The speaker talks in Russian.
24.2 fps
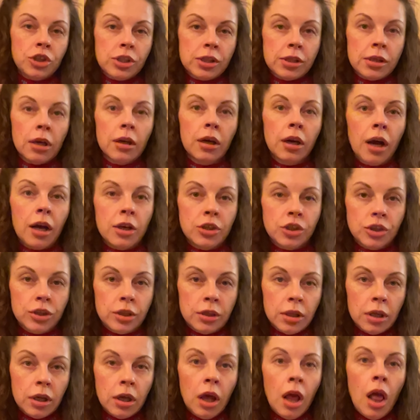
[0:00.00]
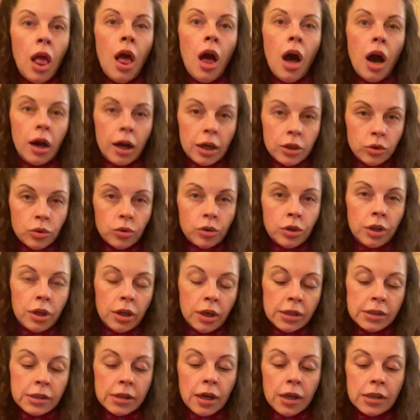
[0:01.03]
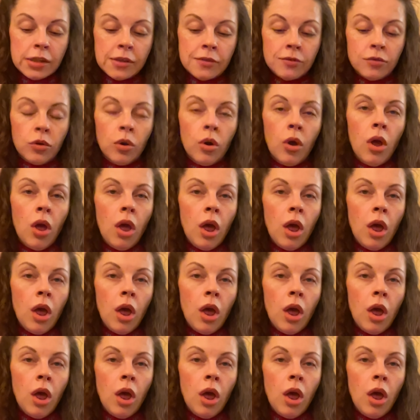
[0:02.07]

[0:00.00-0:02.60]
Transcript: сограждане, о которых я рассказываю,